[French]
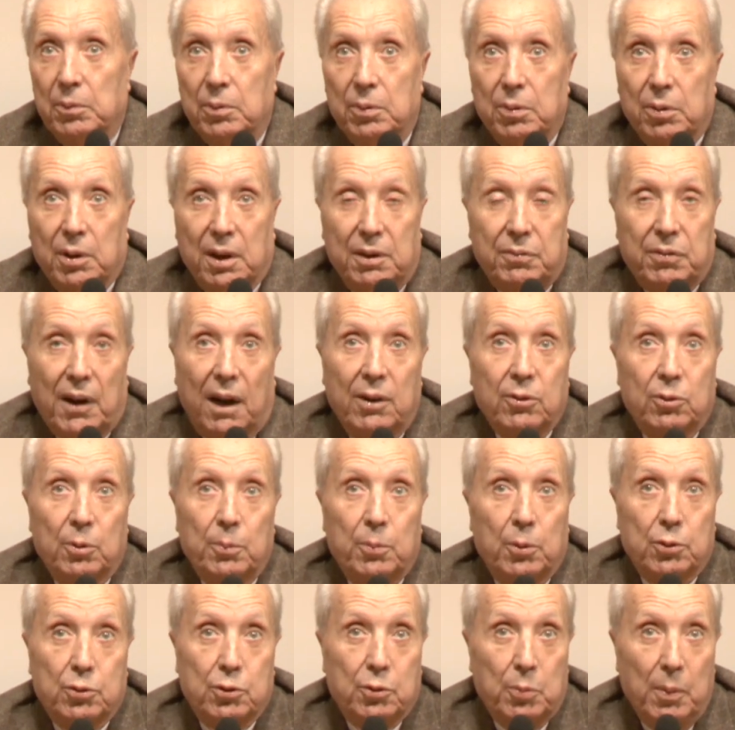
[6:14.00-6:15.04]
le rival de
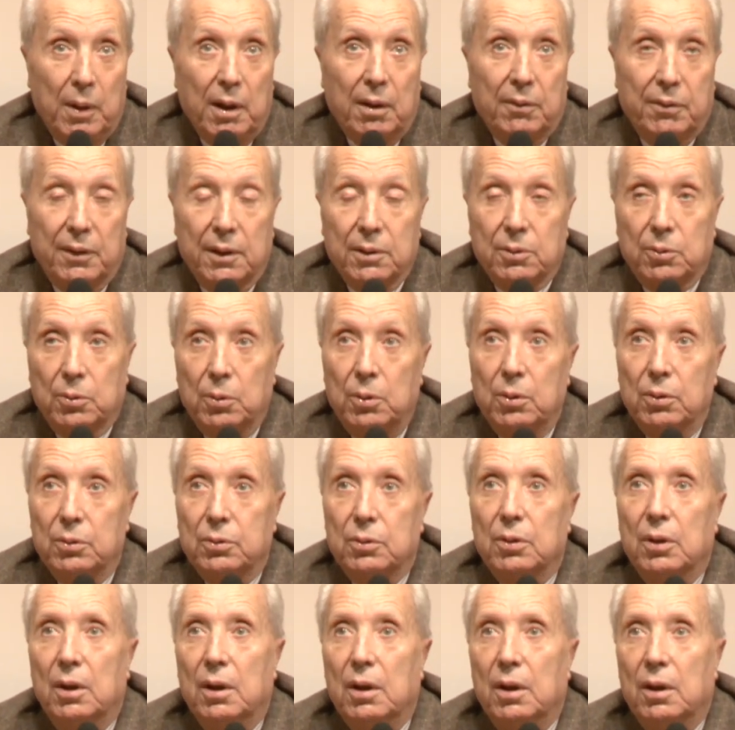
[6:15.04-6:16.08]
Bossuet, en fin de
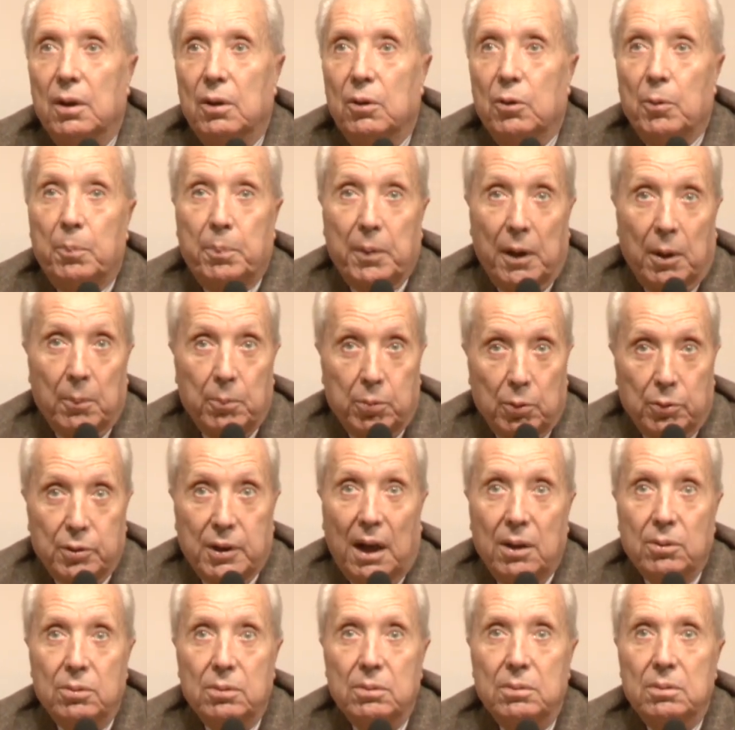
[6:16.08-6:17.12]
compte, le père
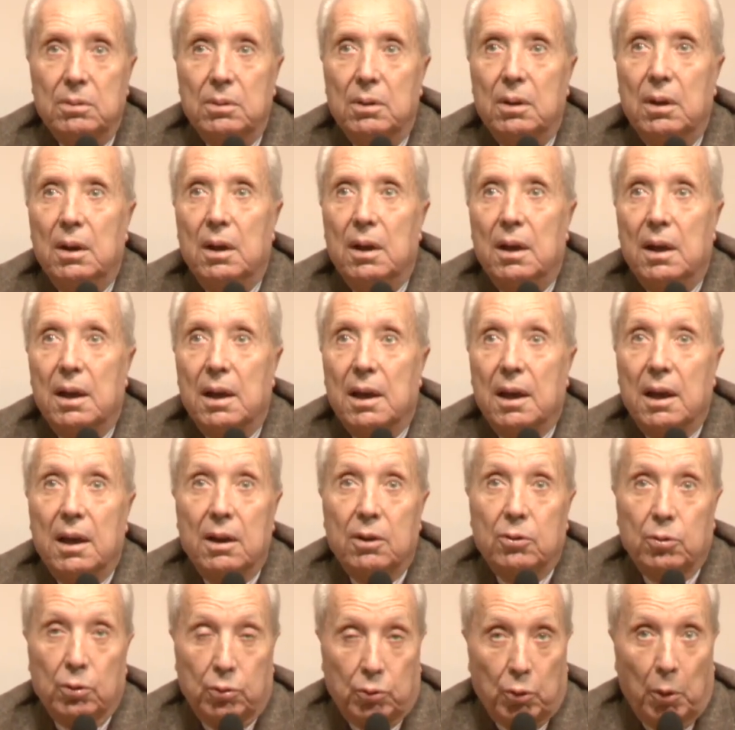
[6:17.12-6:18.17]
Bourdalou,
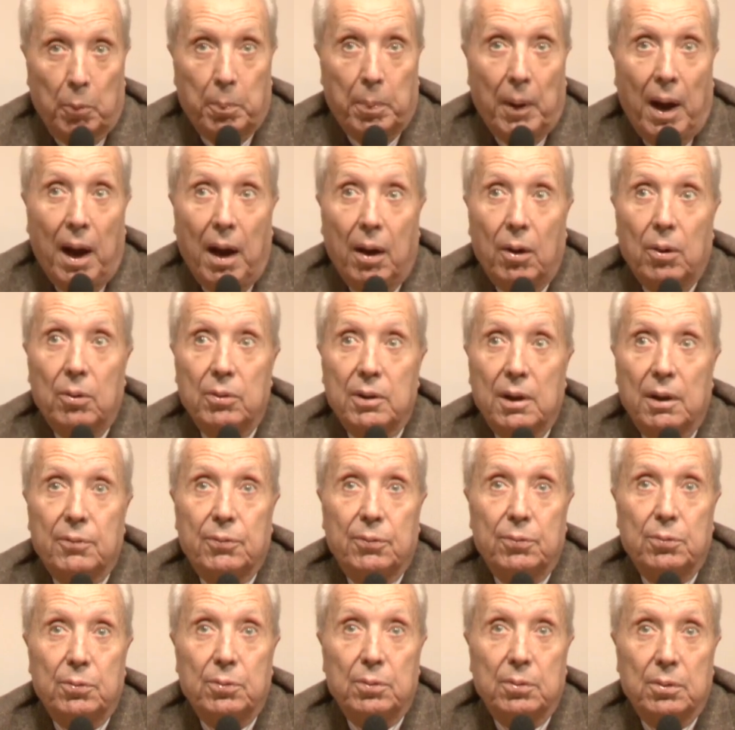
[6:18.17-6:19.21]
et d'autre part, on a
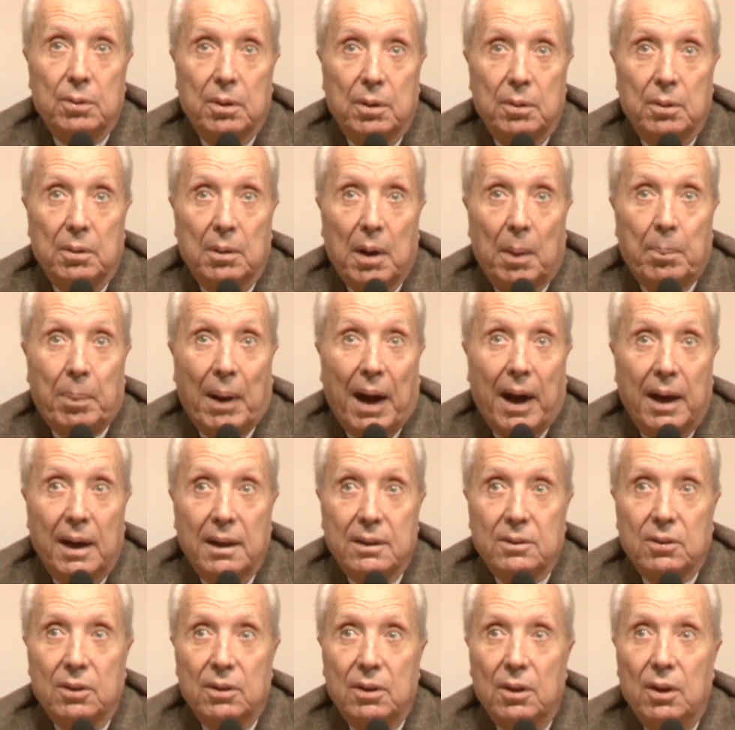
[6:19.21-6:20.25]
vu euh,
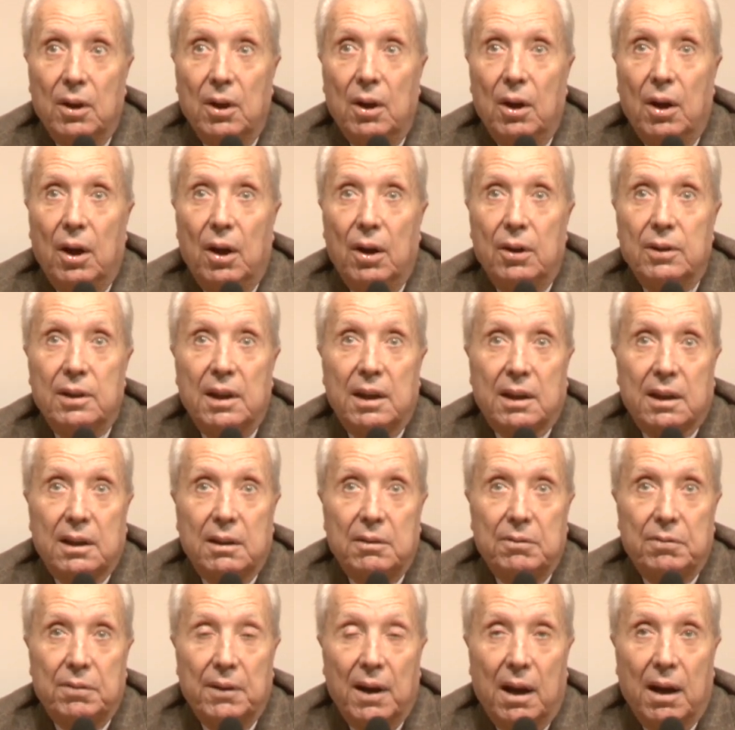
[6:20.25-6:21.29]
apparaître un
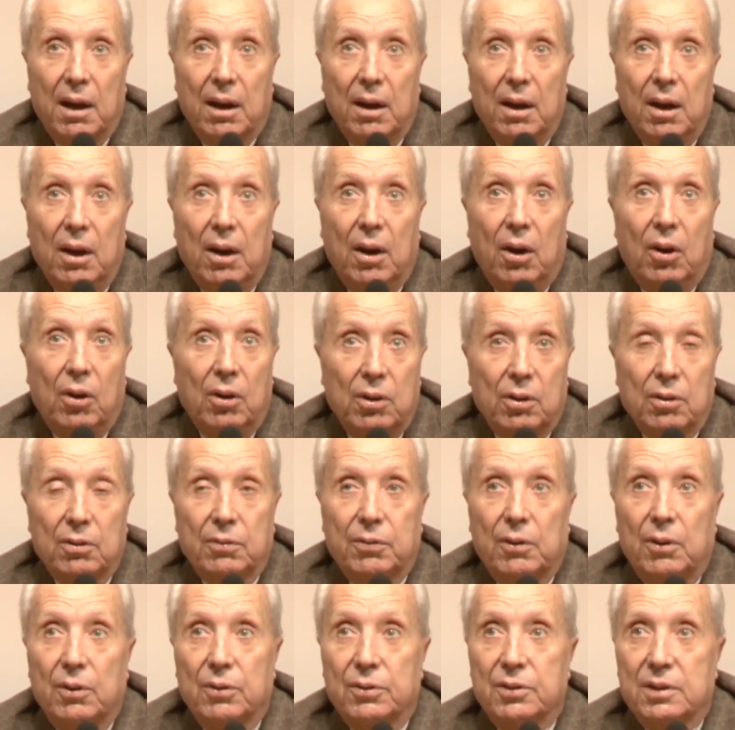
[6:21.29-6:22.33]
écrivain en langue
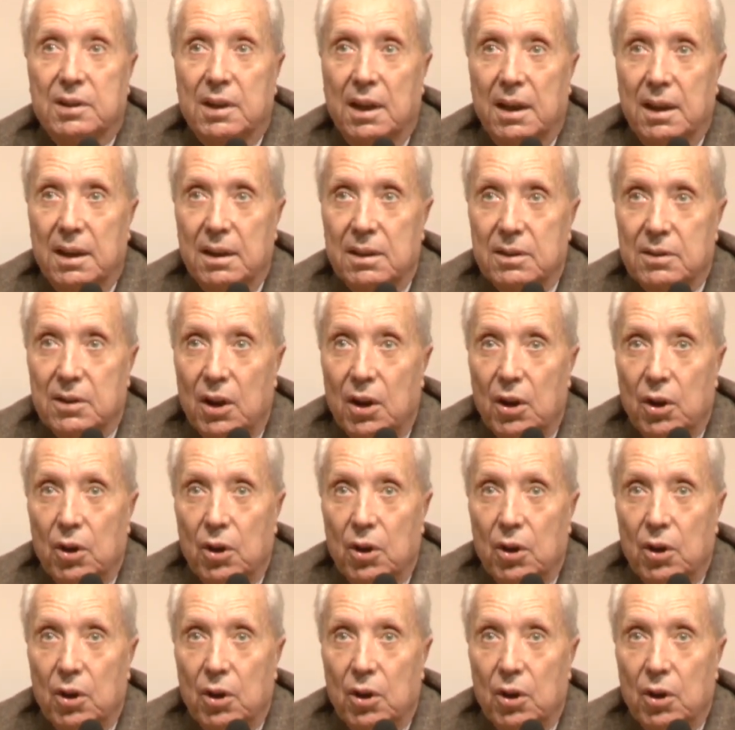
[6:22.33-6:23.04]
française,